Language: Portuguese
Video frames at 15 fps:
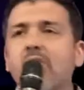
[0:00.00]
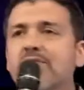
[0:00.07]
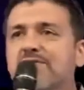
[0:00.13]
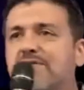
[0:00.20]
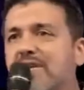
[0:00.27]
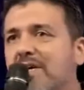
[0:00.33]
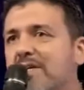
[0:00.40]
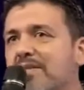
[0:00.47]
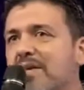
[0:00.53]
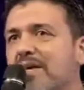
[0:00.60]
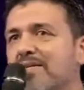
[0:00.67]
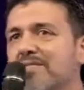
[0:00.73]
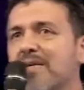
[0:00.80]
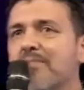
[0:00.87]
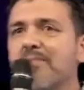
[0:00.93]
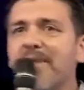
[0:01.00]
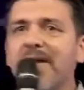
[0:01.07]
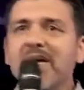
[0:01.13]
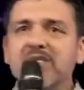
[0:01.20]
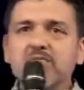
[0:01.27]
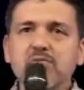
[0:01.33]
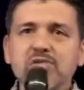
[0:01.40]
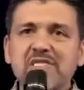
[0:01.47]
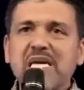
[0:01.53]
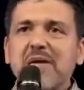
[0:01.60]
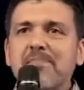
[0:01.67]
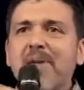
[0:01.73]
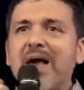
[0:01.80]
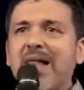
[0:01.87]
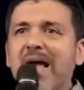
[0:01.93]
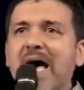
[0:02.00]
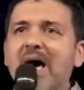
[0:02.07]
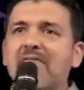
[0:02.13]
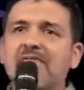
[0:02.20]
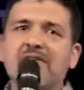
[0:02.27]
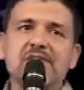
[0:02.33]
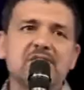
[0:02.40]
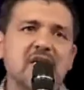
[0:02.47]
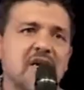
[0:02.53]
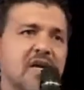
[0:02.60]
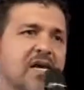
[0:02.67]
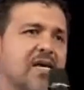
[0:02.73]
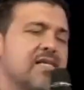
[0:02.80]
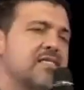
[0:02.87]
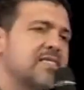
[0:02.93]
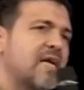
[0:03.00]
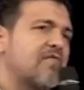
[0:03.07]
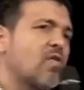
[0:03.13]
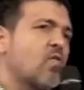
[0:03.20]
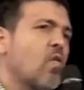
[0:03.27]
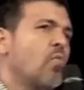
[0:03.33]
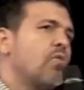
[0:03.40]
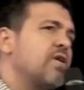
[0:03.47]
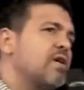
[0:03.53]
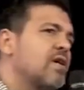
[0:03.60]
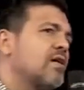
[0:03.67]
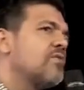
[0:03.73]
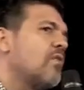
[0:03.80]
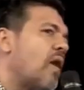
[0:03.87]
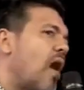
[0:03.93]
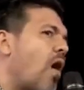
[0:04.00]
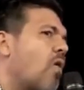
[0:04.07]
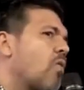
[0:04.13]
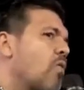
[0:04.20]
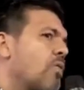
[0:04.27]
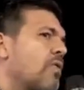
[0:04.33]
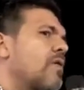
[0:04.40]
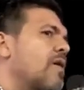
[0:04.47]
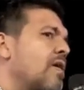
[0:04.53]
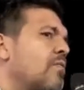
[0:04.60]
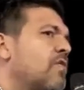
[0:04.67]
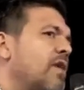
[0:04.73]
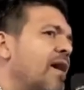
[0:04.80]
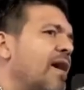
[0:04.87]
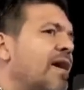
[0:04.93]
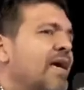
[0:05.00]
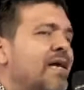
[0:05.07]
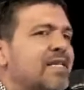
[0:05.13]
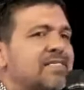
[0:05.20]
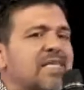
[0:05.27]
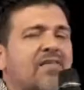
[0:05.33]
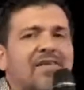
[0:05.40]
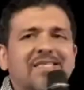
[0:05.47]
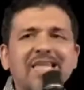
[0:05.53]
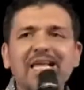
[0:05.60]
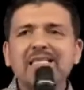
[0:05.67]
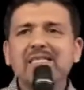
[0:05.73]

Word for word: com certeza, mesmo sem palavras, ele estava comunicando algo com aquela mulher, ele estava